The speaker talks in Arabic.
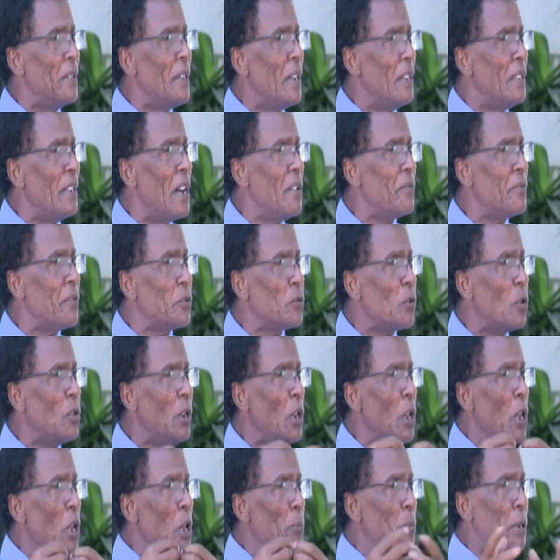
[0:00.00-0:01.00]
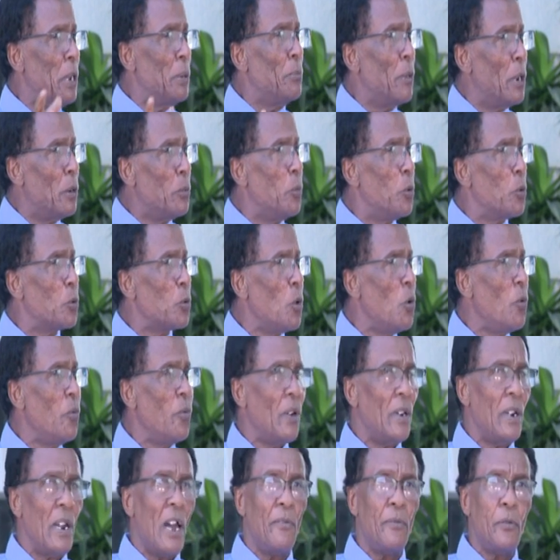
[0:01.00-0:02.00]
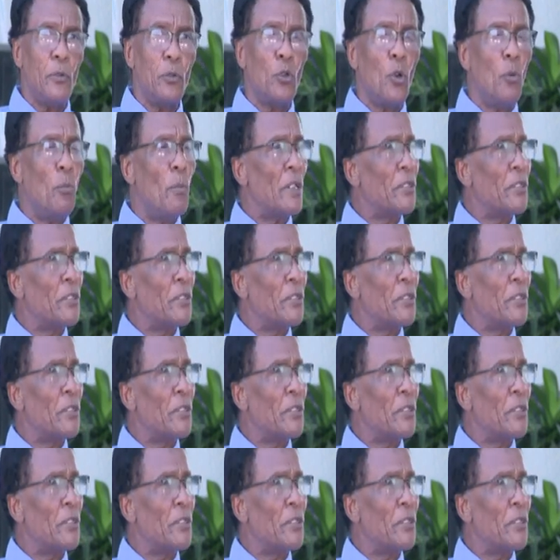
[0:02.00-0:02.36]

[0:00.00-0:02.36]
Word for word: لا في ذول بيعمل بروف لا في ذول